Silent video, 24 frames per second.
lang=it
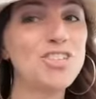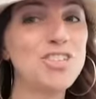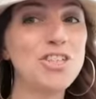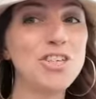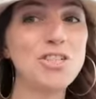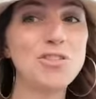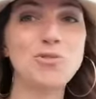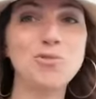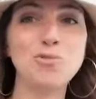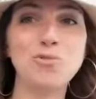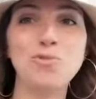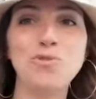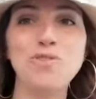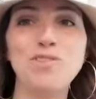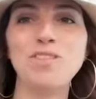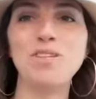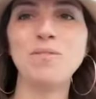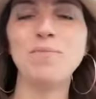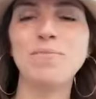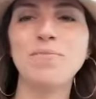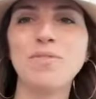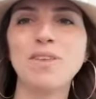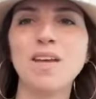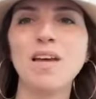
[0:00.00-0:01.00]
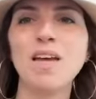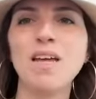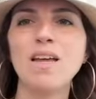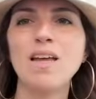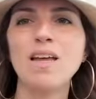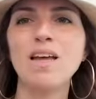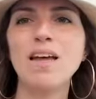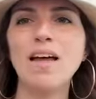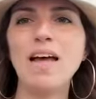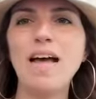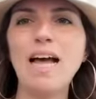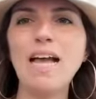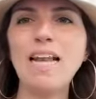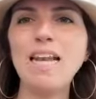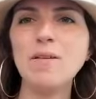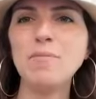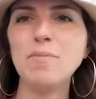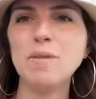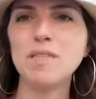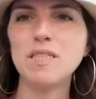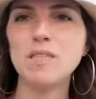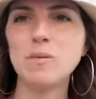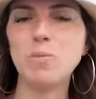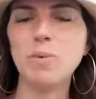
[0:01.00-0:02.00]
Ciao a tutti! Alle
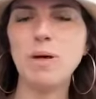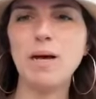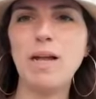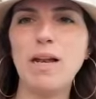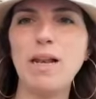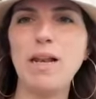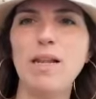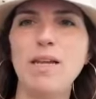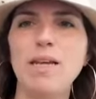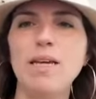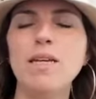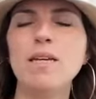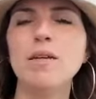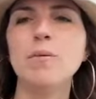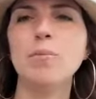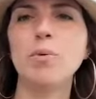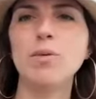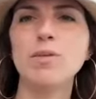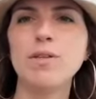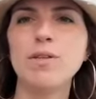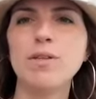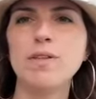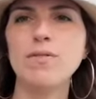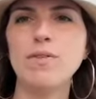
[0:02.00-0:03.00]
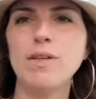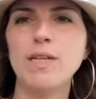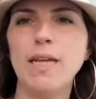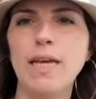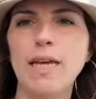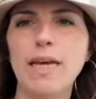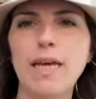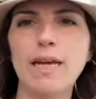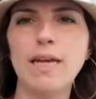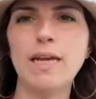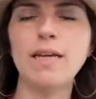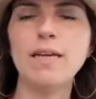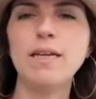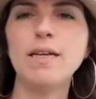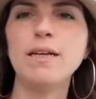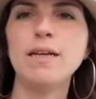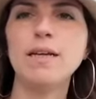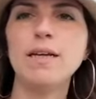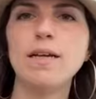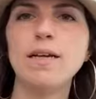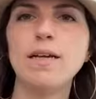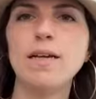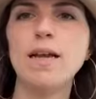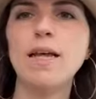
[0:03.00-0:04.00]
mie spalle potete vedere
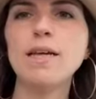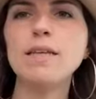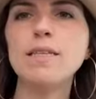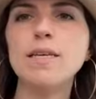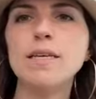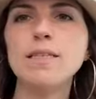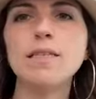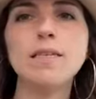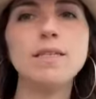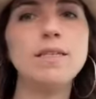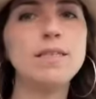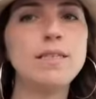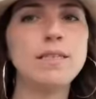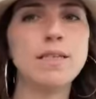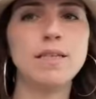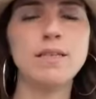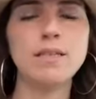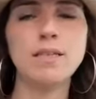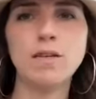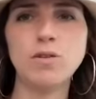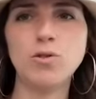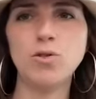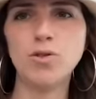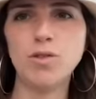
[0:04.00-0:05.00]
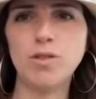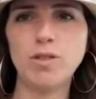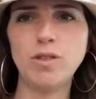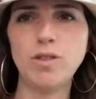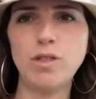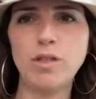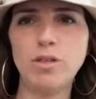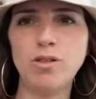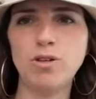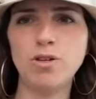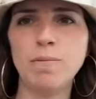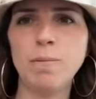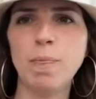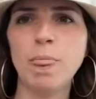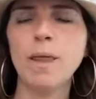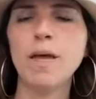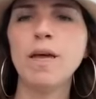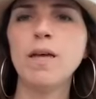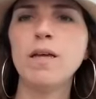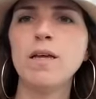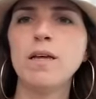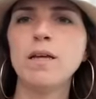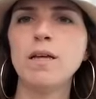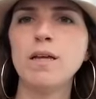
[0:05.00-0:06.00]
eh, la chiesa di Sant'Agostino.
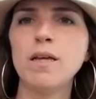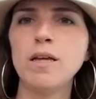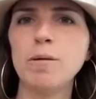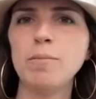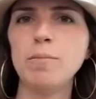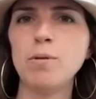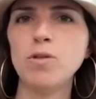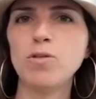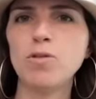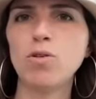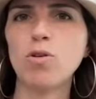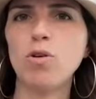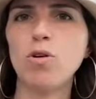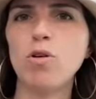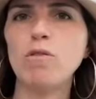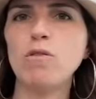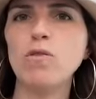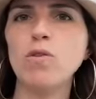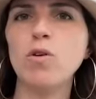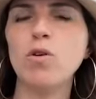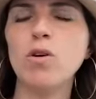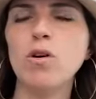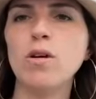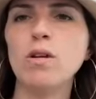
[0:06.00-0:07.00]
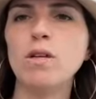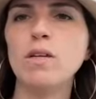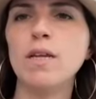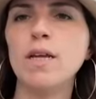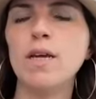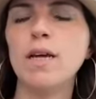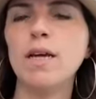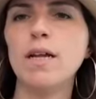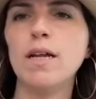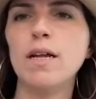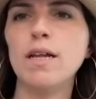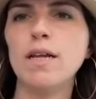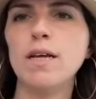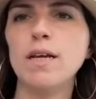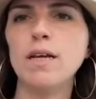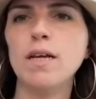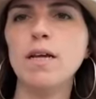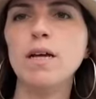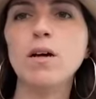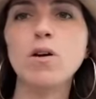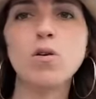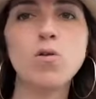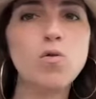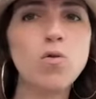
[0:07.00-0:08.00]
Eh, mi trovo
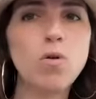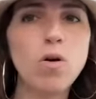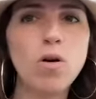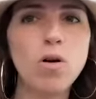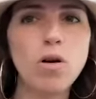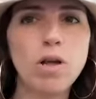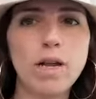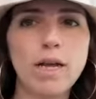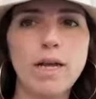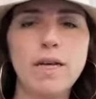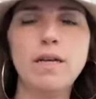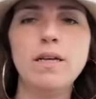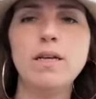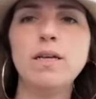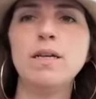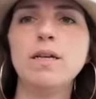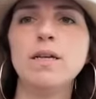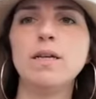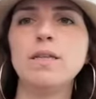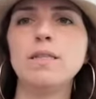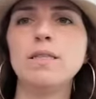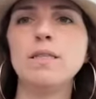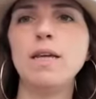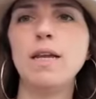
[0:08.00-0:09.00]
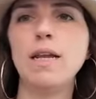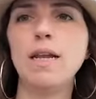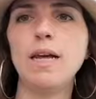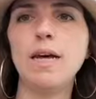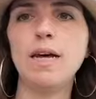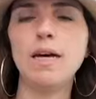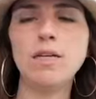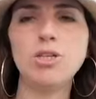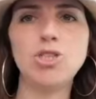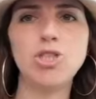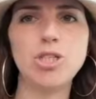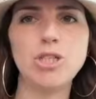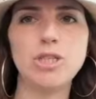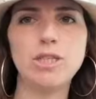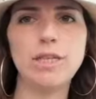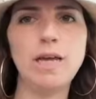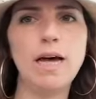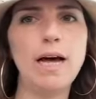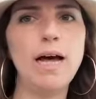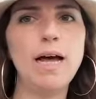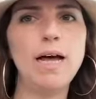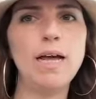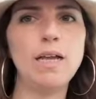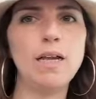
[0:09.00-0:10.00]
nel cuore della
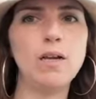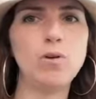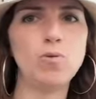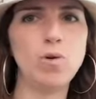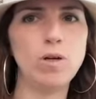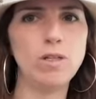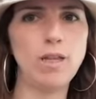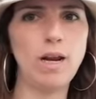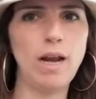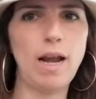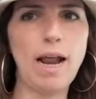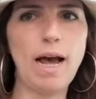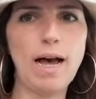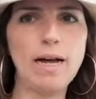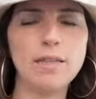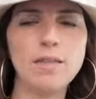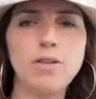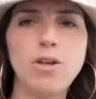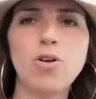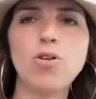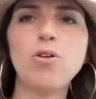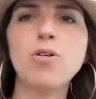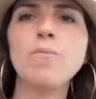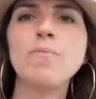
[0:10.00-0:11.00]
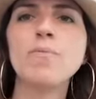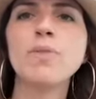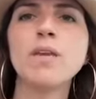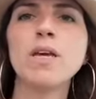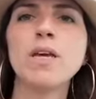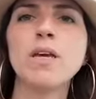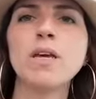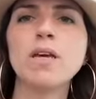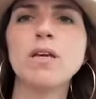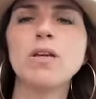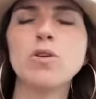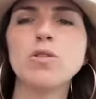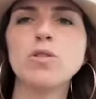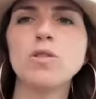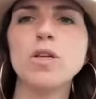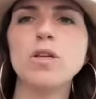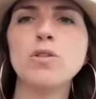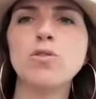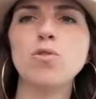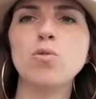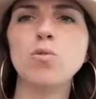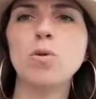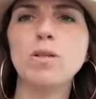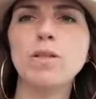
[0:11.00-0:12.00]
città, il quadrilatero, il
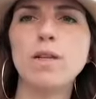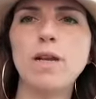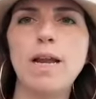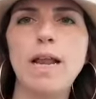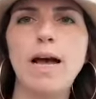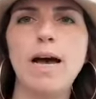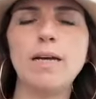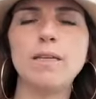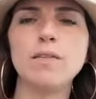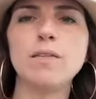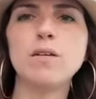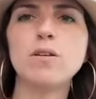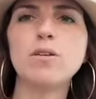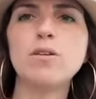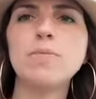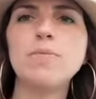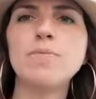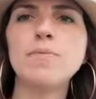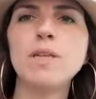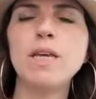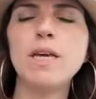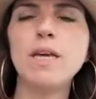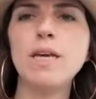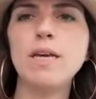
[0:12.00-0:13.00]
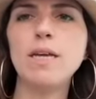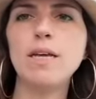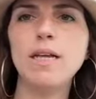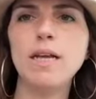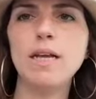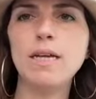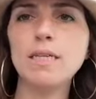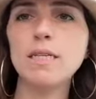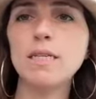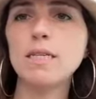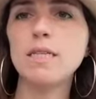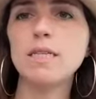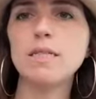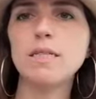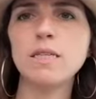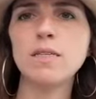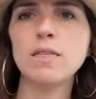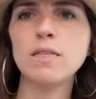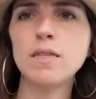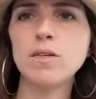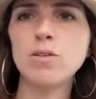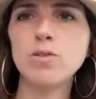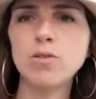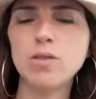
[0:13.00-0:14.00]
cosiddetto quadrilatero, e la chiesa di
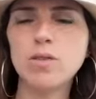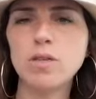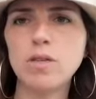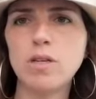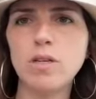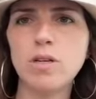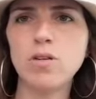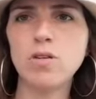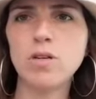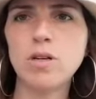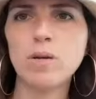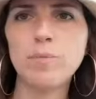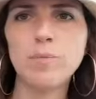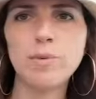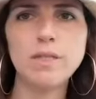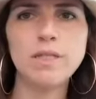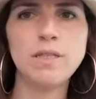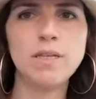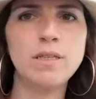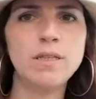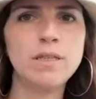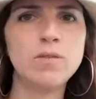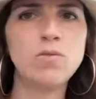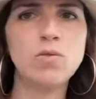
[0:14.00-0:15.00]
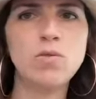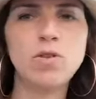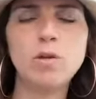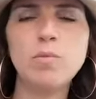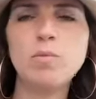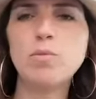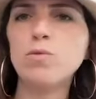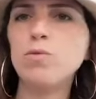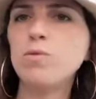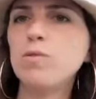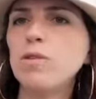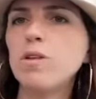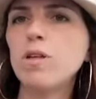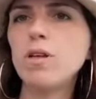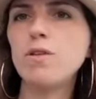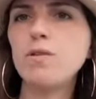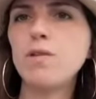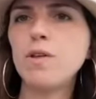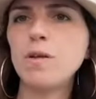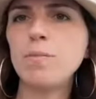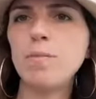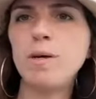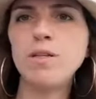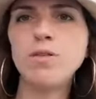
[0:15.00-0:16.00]
Sant'Agostino rappresenta uno dei punti di
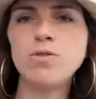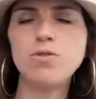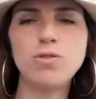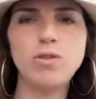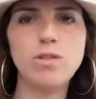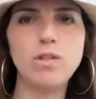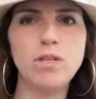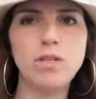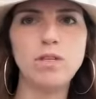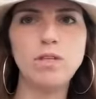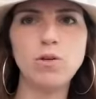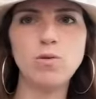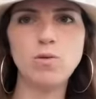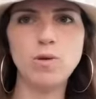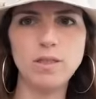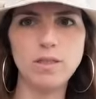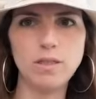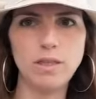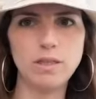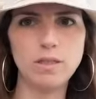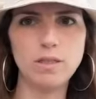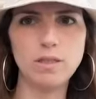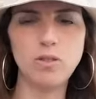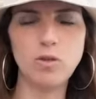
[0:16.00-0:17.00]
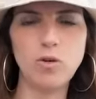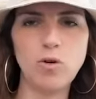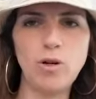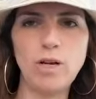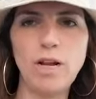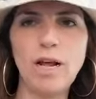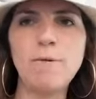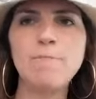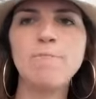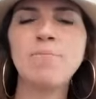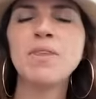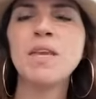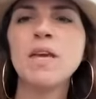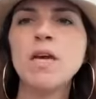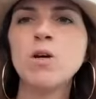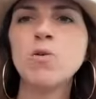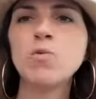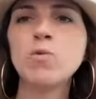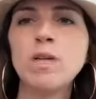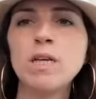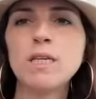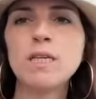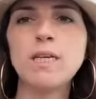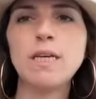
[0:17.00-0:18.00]
riferimento di, di questa zona.
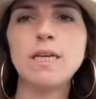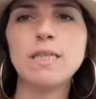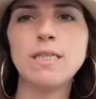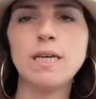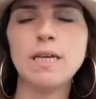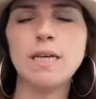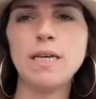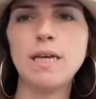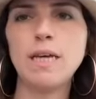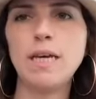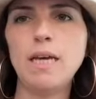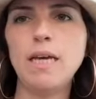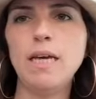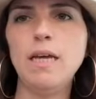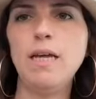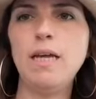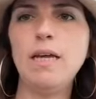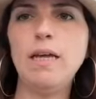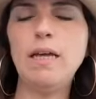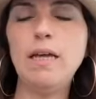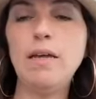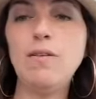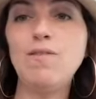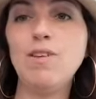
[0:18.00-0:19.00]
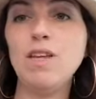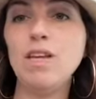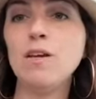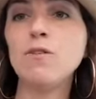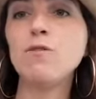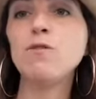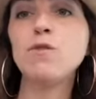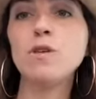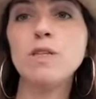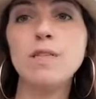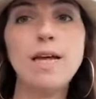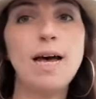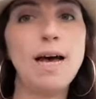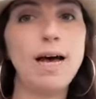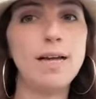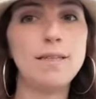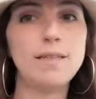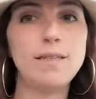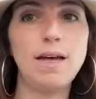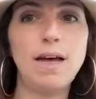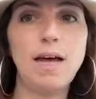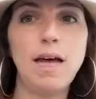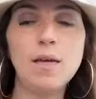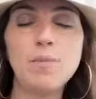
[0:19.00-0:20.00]
Una chiesa che eh, viene
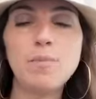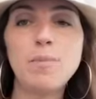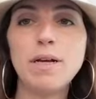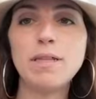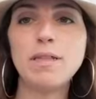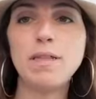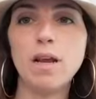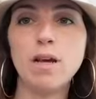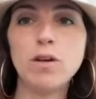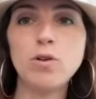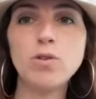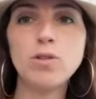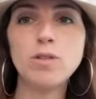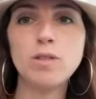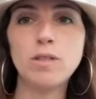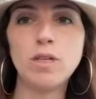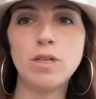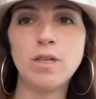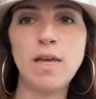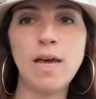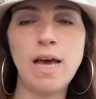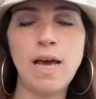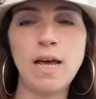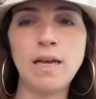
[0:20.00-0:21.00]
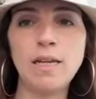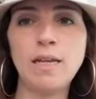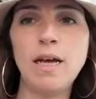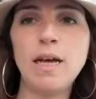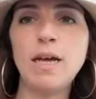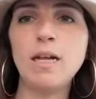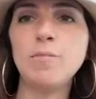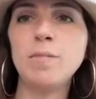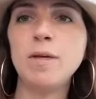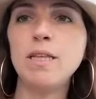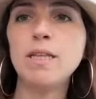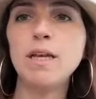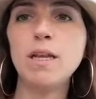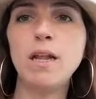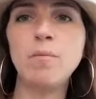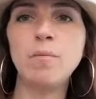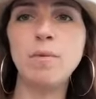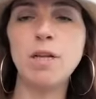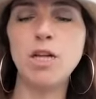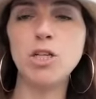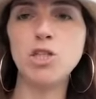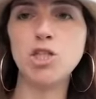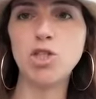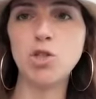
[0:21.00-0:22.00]
affidata ai padri agostiniani alla metà del
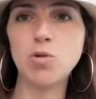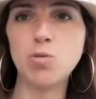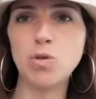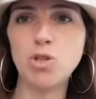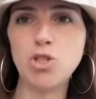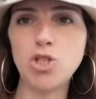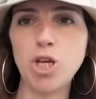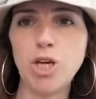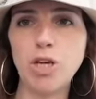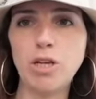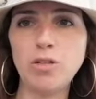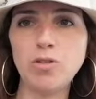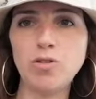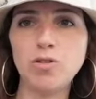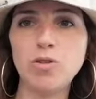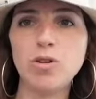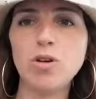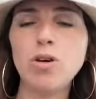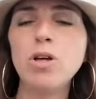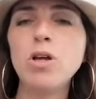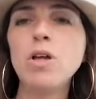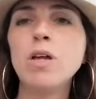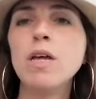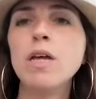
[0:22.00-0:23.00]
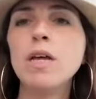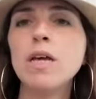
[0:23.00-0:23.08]
1500,